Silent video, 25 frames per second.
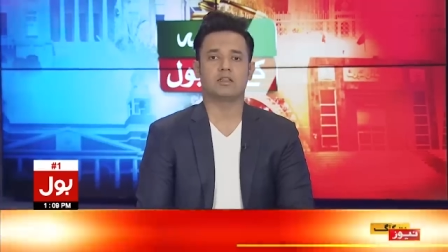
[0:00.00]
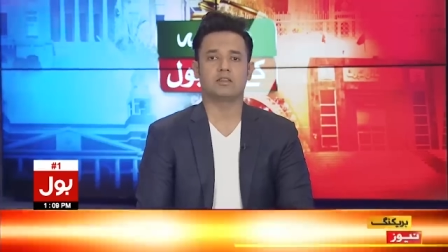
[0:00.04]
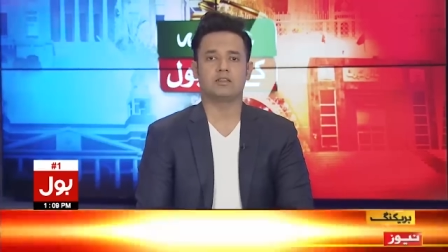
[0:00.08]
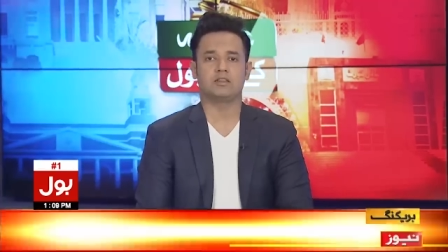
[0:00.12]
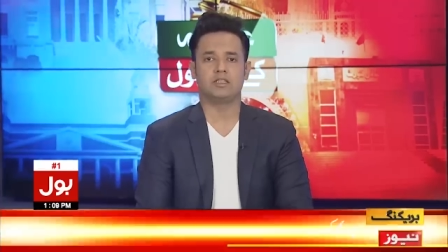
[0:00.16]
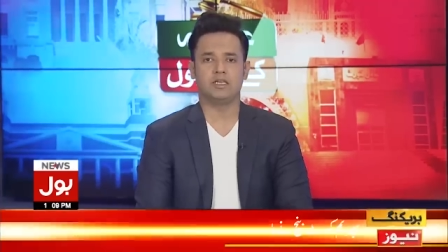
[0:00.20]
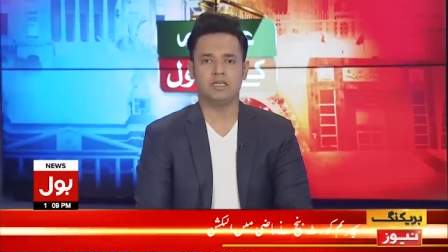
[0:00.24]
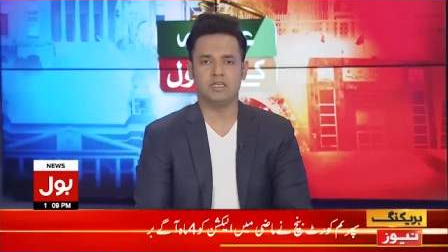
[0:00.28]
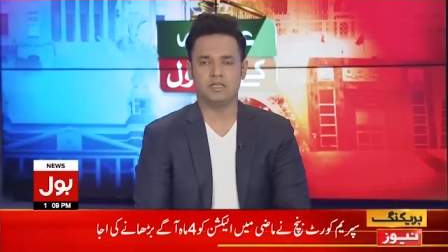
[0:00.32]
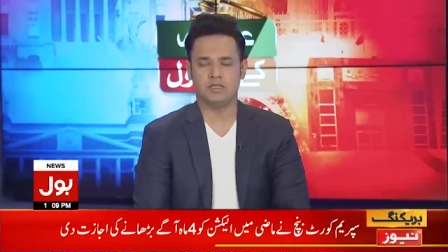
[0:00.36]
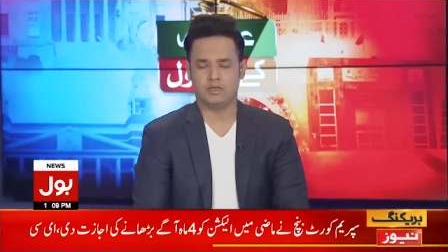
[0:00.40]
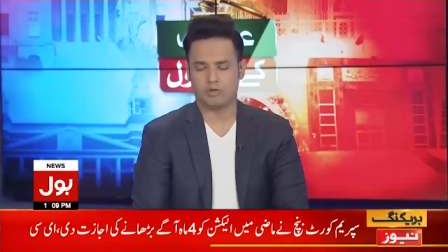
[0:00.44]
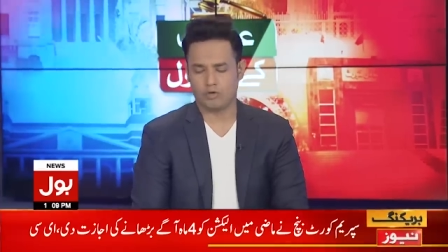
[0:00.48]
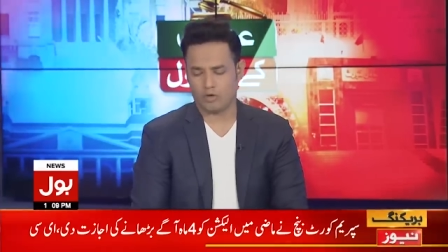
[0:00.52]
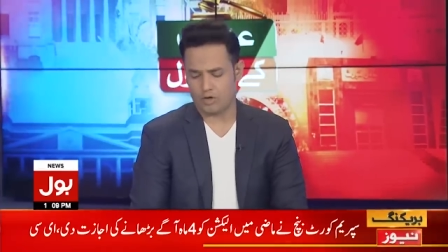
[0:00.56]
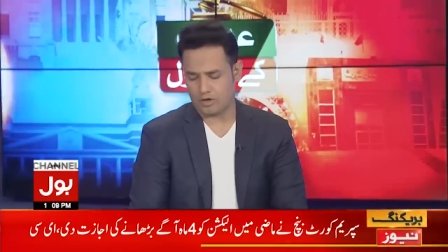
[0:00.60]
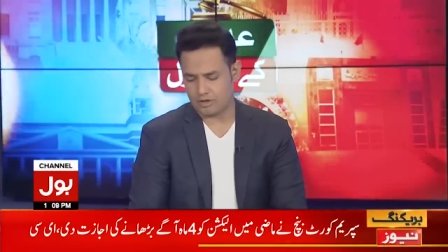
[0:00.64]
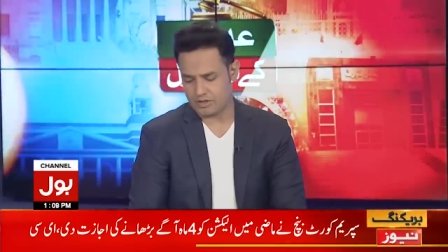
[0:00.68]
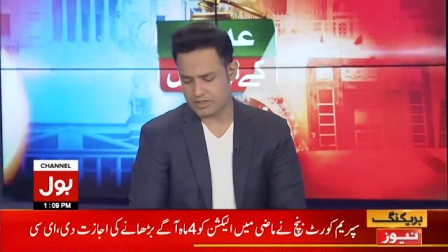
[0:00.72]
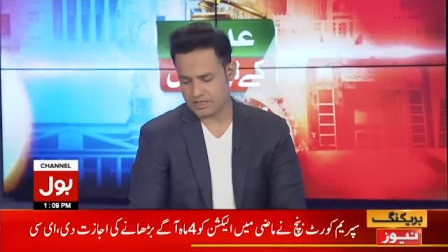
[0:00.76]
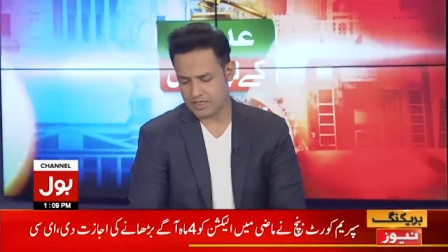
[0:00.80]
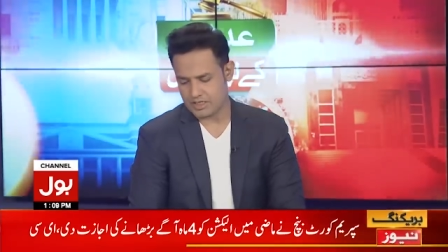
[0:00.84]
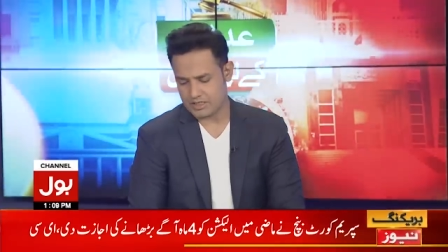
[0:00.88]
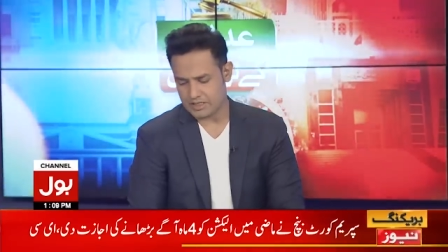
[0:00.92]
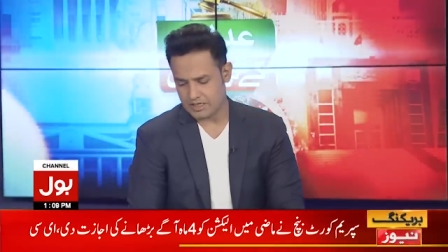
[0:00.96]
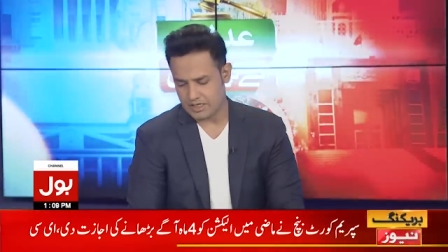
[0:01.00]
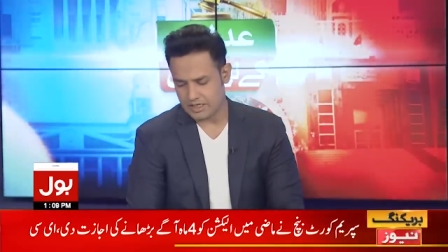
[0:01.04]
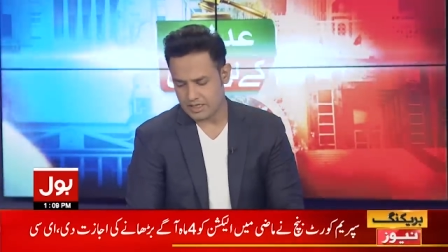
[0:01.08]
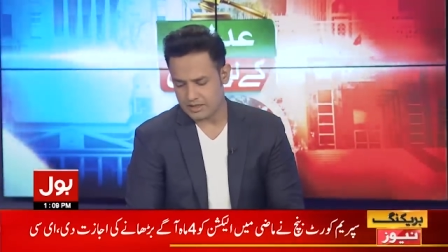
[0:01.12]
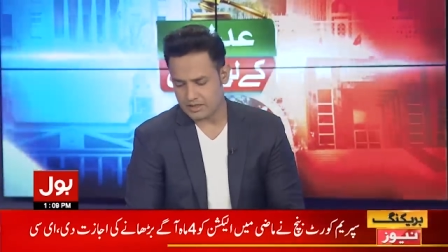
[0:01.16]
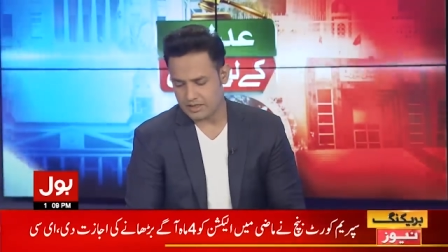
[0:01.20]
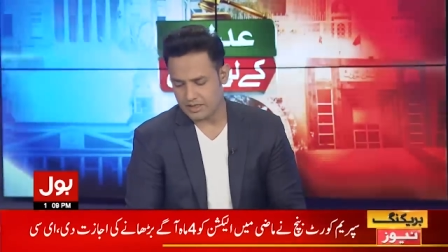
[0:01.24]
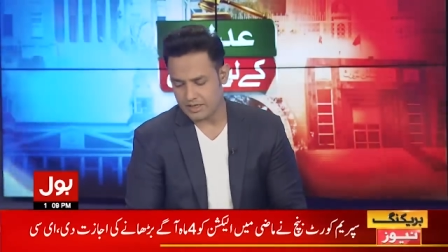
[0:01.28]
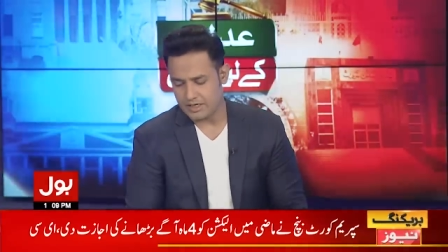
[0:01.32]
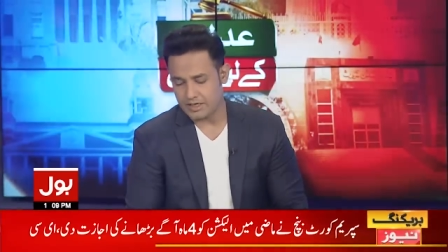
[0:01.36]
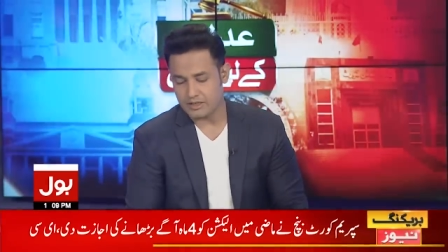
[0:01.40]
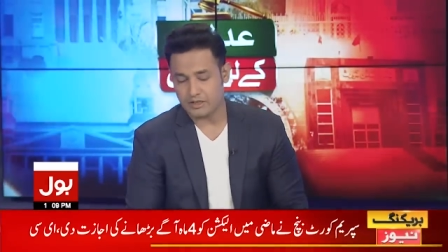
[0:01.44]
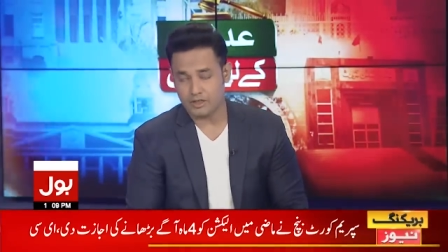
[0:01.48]
तीन दौर इसके चले
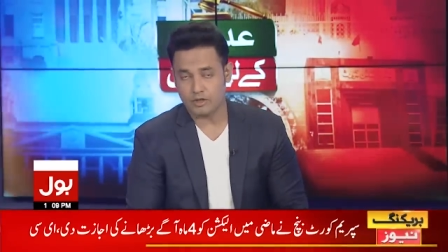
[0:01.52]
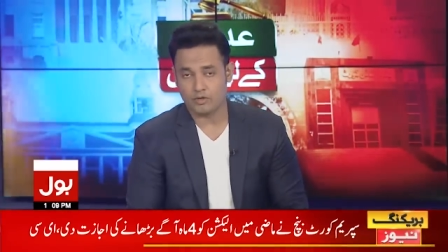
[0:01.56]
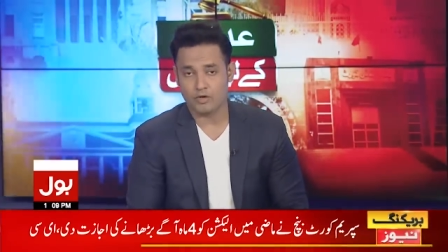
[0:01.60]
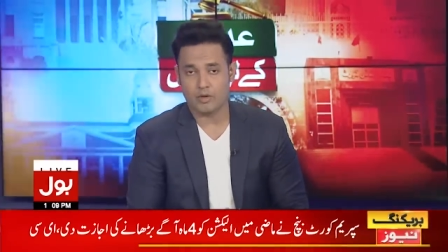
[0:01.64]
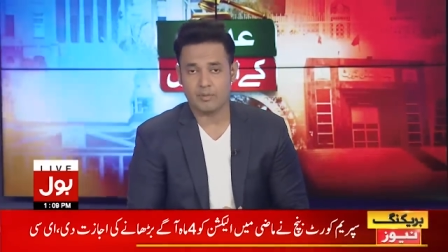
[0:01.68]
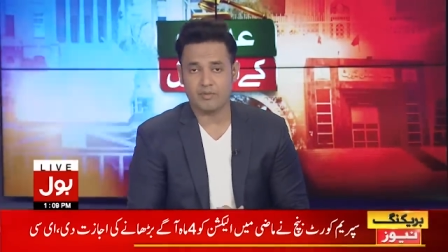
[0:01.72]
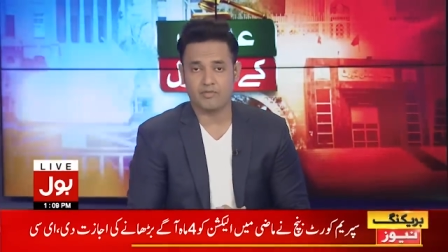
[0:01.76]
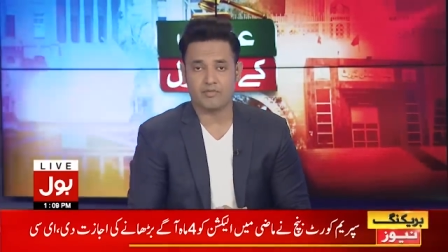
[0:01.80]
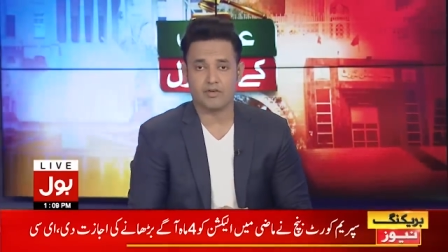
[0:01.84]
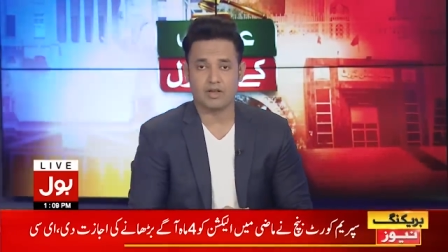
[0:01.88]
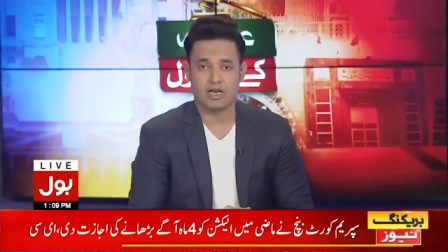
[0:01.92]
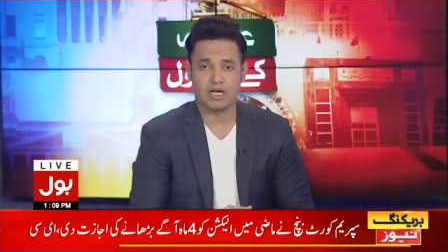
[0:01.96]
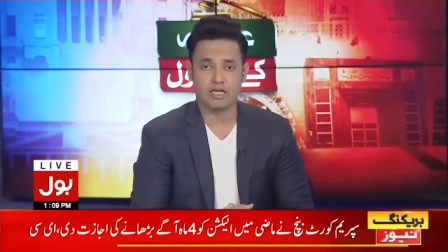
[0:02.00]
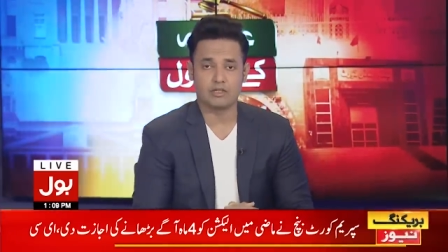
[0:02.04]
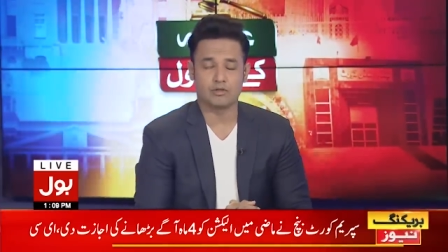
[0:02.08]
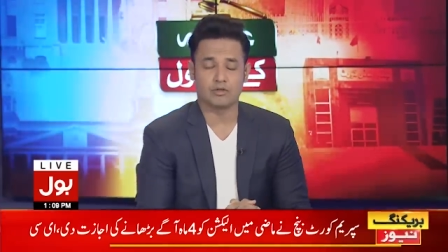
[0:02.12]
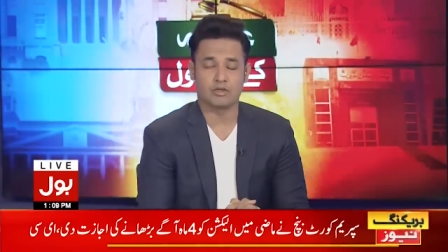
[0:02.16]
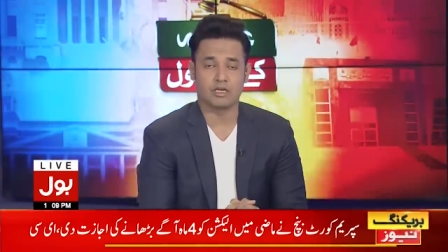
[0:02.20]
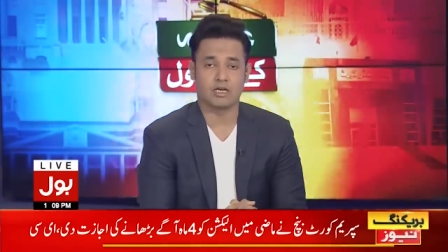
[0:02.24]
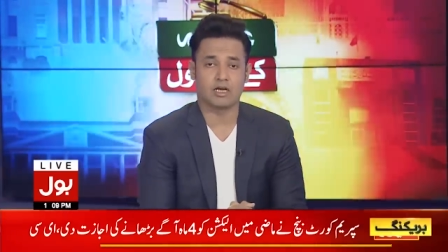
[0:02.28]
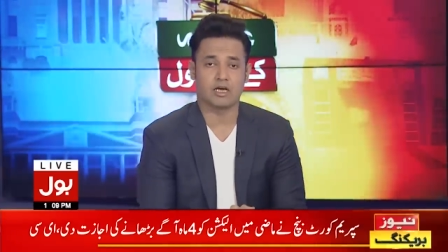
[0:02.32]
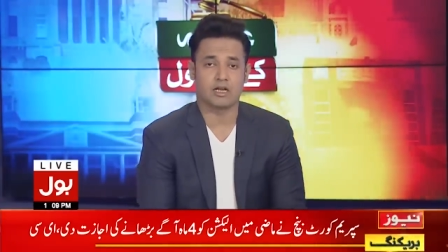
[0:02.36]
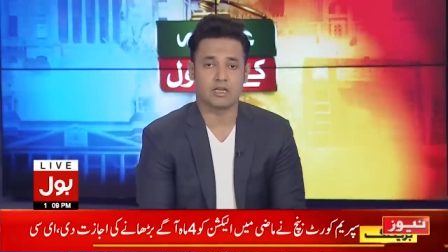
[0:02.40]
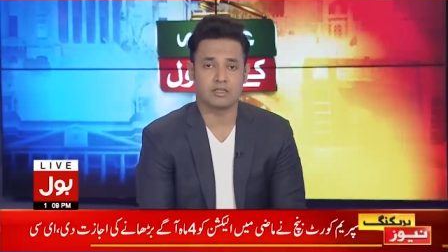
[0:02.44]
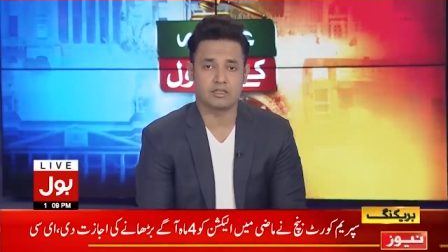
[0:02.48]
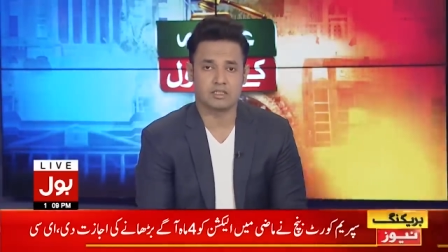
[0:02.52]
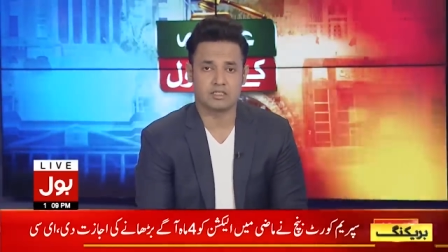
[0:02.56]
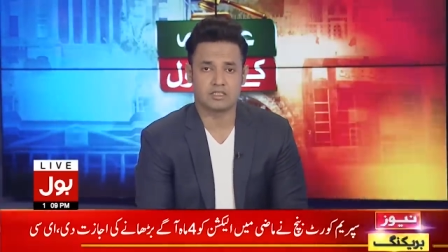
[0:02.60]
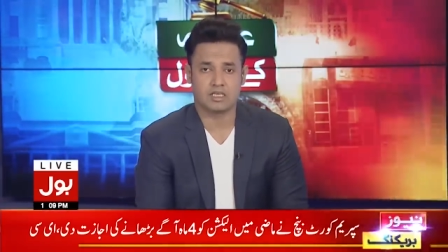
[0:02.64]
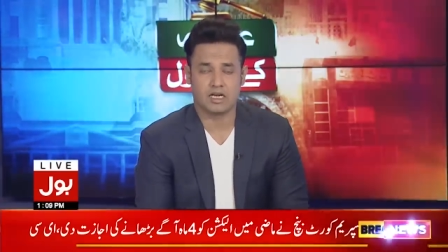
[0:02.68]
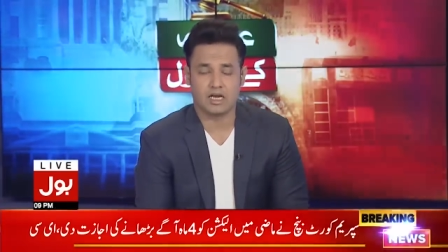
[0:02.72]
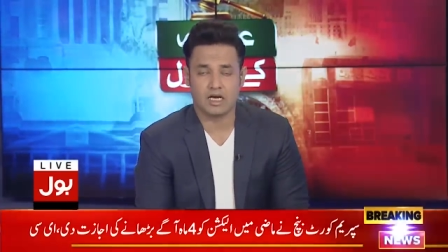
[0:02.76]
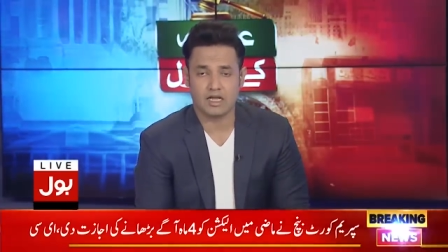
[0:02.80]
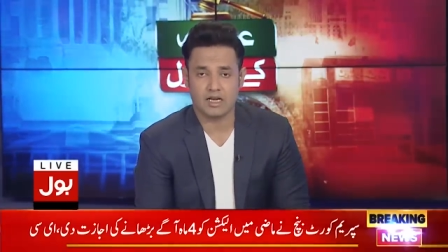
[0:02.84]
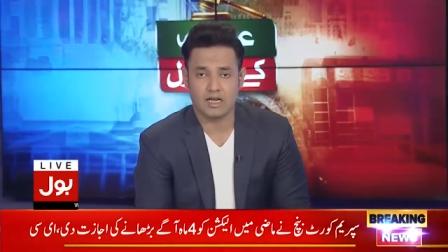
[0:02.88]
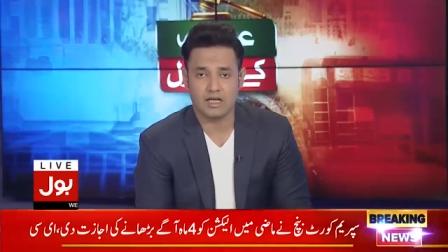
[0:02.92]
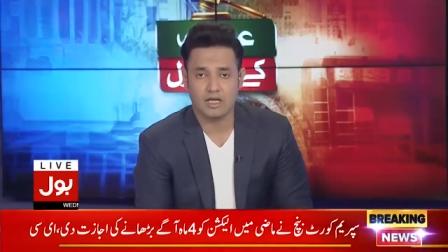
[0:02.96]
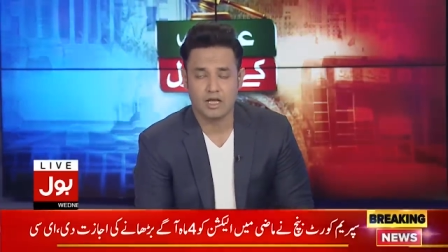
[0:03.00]
थे ये तीनों अभी फिलहाल जो निगरान नजर
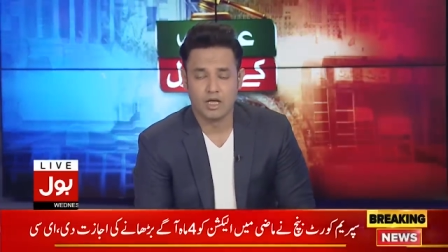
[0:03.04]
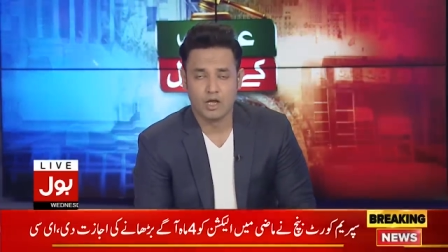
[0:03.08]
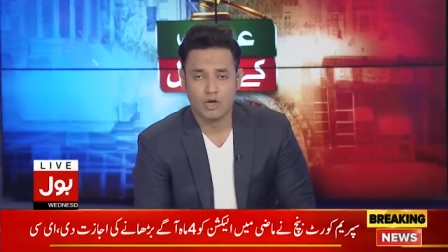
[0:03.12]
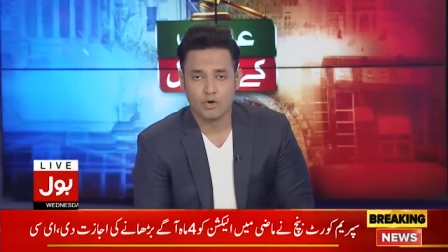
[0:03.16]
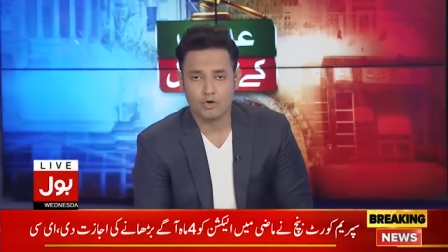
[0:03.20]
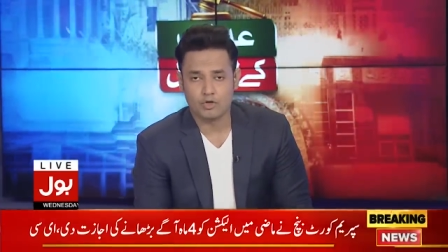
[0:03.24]
आ रहा है